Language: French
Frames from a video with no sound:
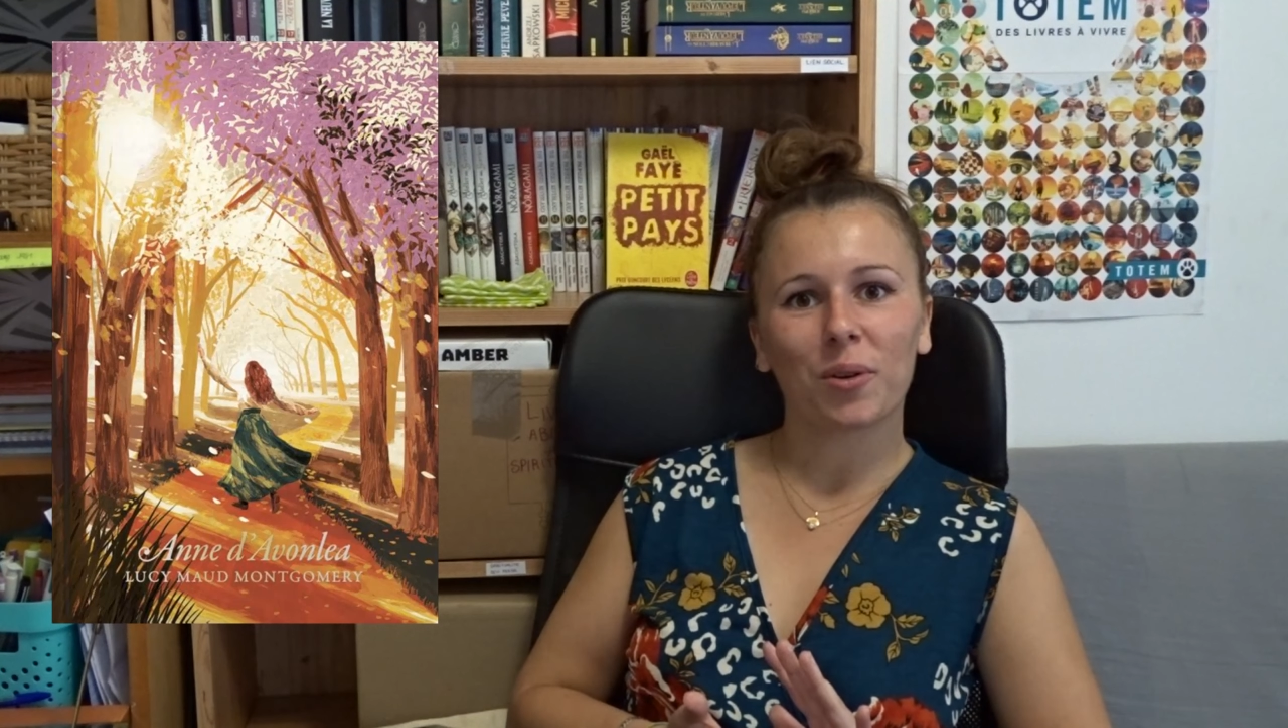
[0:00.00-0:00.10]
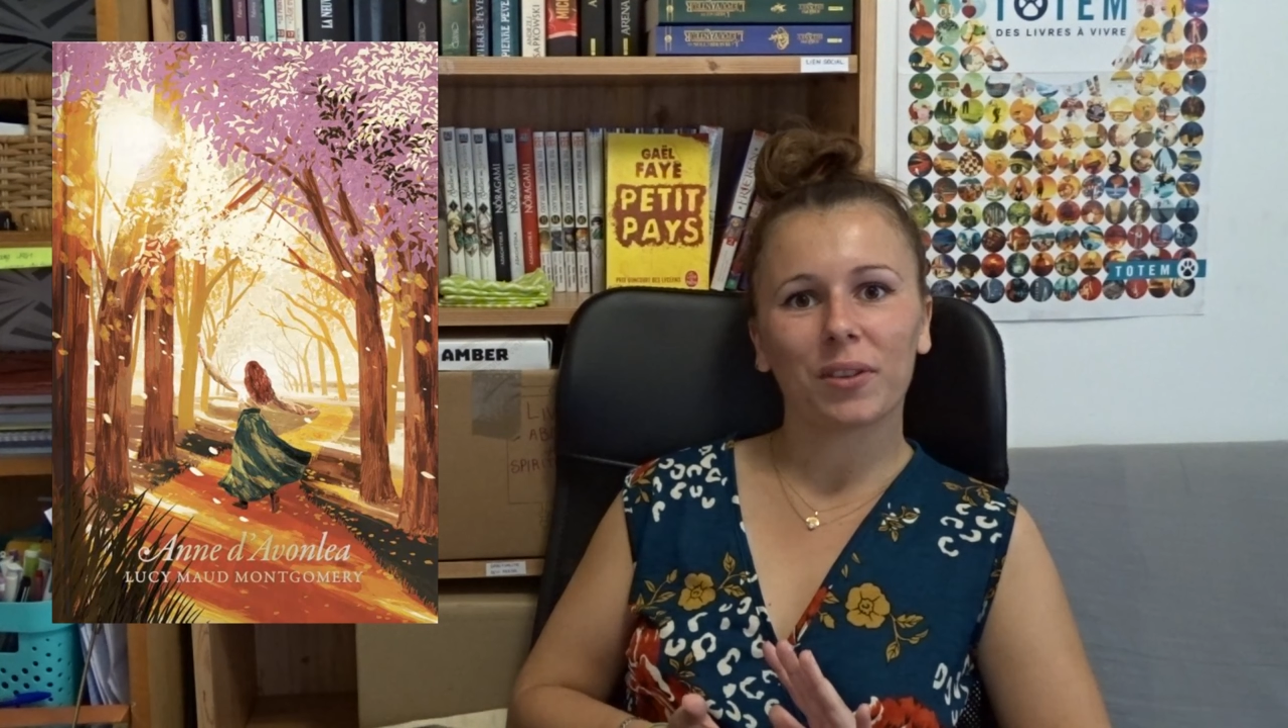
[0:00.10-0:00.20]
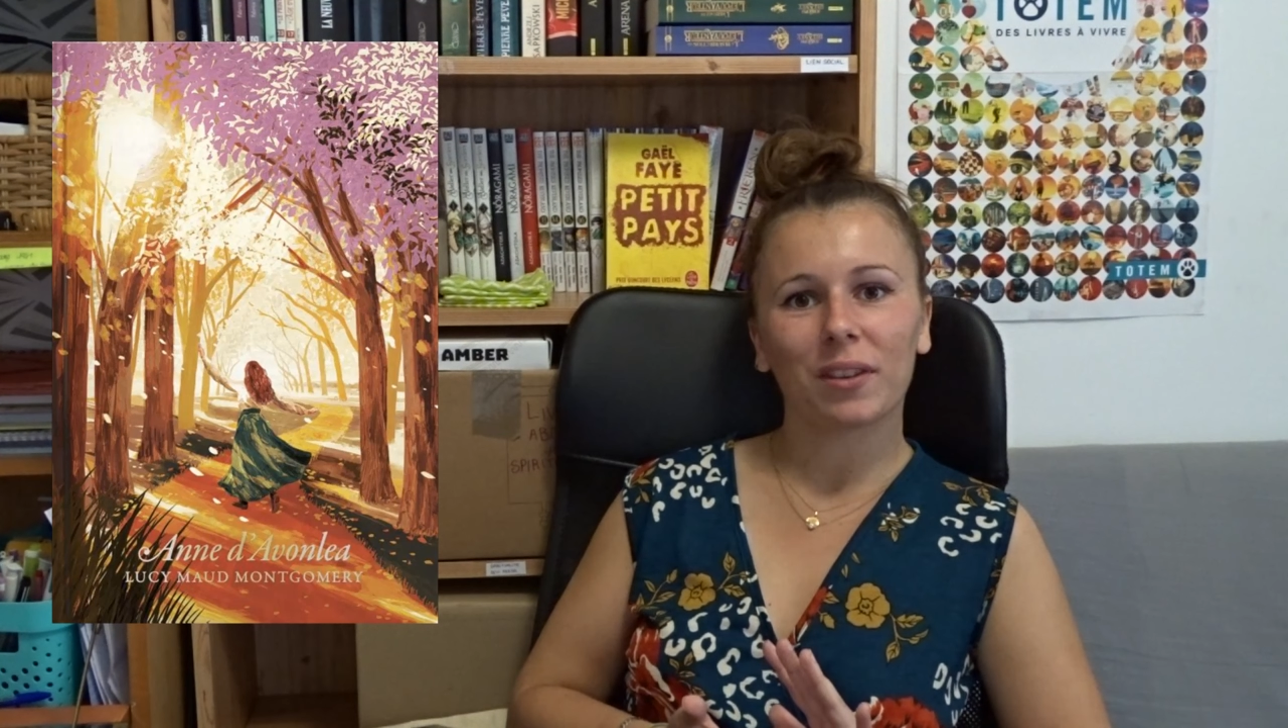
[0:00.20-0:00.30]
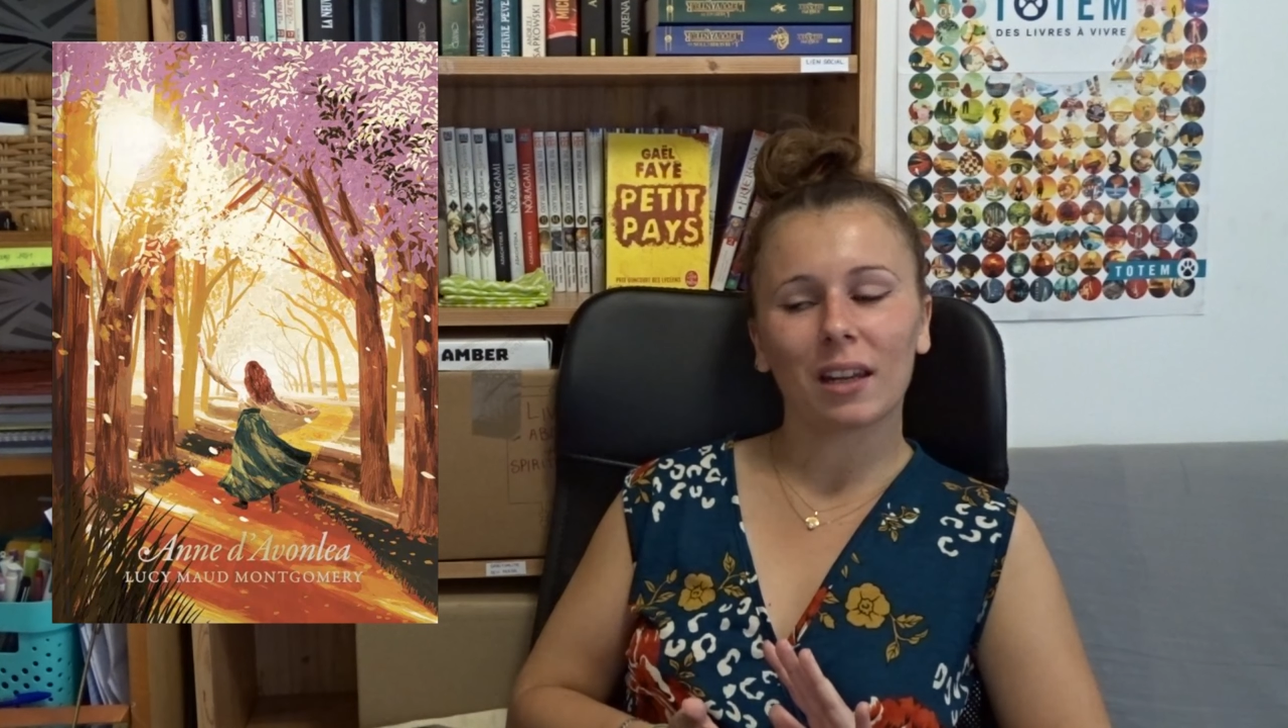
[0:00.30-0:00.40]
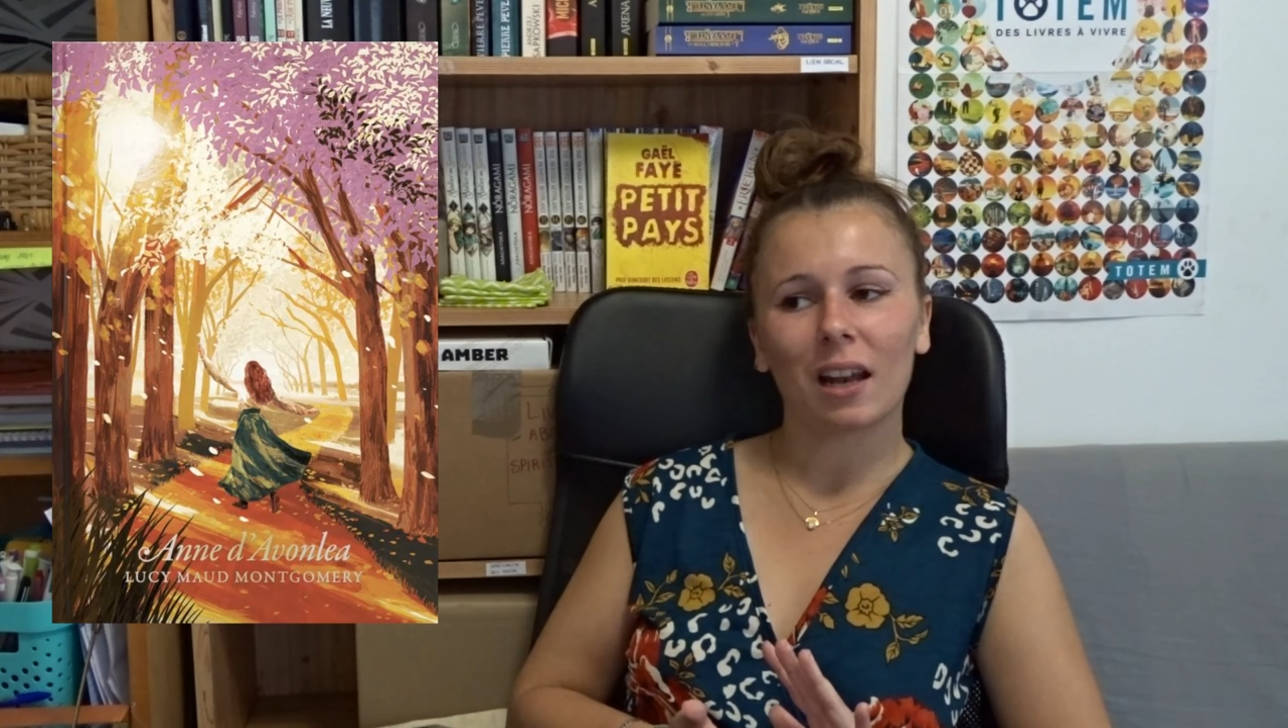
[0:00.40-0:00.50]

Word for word: côté